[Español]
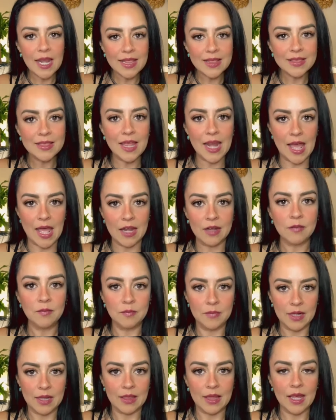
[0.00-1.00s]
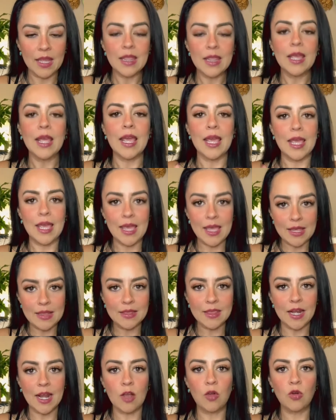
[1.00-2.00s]
entrar, ¿verdad?
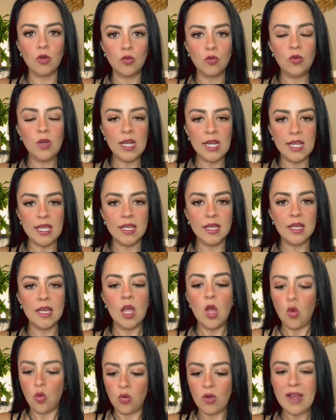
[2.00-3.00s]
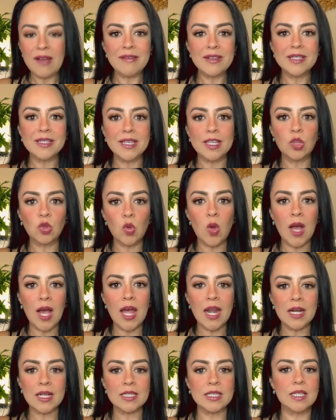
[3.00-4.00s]
Entra con un link. Una vez que tú
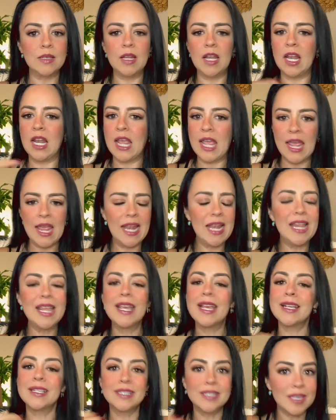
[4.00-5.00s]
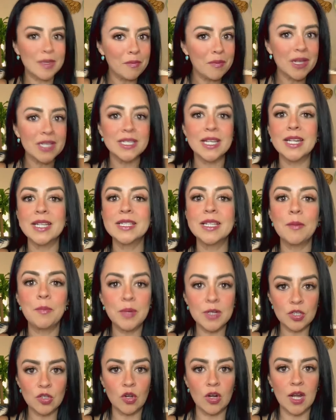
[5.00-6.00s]
agarras y eliges quién va a ser esta
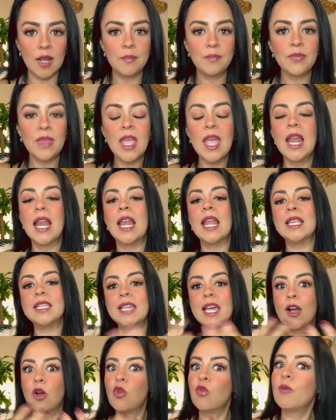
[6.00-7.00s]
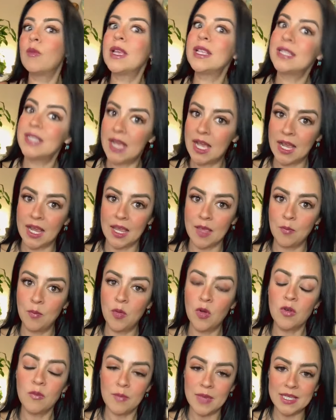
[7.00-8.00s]
persona, le llega un mensaje
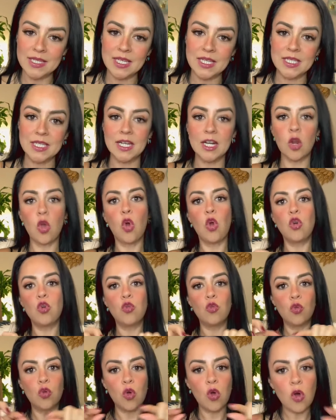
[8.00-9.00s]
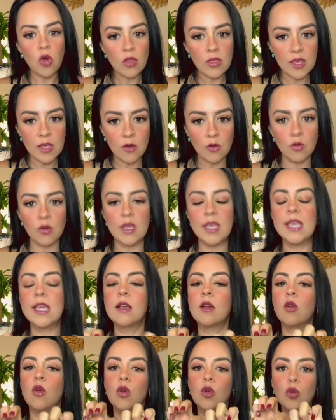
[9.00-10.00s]
por Messenger con un código y
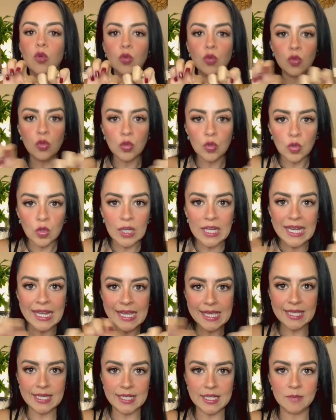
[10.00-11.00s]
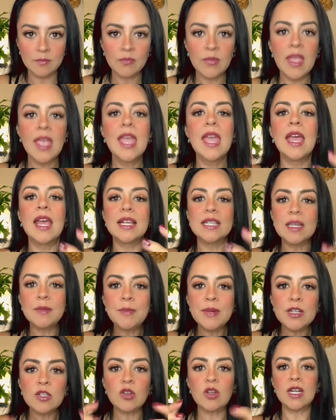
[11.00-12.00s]
con un link. Esa
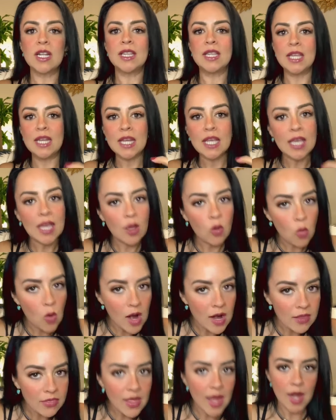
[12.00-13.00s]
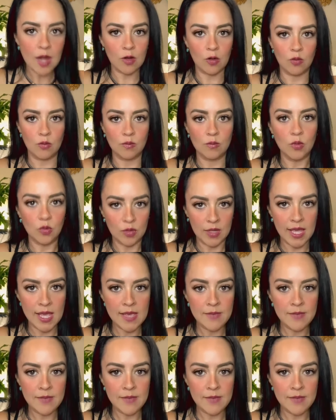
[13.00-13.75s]
persona tiene que guardarlo, ¿ok?